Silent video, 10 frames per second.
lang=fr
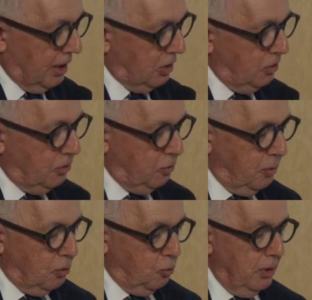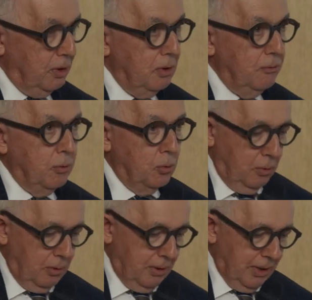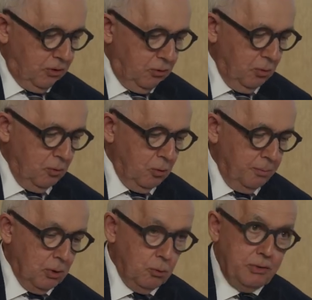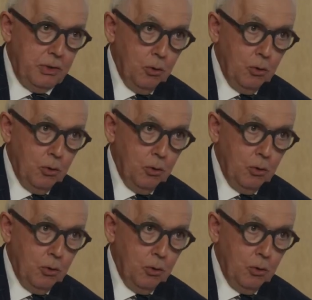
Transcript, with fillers: Agissons à tous les niveaux, nationaux mais aussi